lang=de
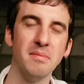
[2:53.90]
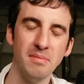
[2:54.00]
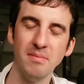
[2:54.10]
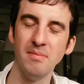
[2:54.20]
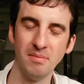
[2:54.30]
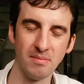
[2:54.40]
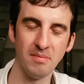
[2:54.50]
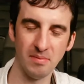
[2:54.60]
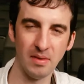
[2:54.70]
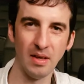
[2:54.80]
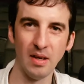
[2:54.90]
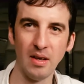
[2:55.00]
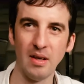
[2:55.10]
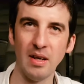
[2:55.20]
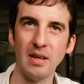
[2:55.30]
Mhm.
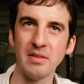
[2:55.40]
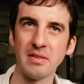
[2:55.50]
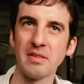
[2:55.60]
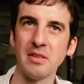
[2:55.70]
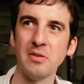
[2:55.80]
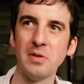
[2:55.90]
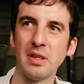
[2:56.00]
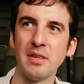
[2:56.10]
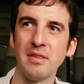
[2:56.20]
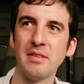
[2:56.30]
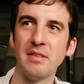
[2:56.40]
Also das ist auch wirklich,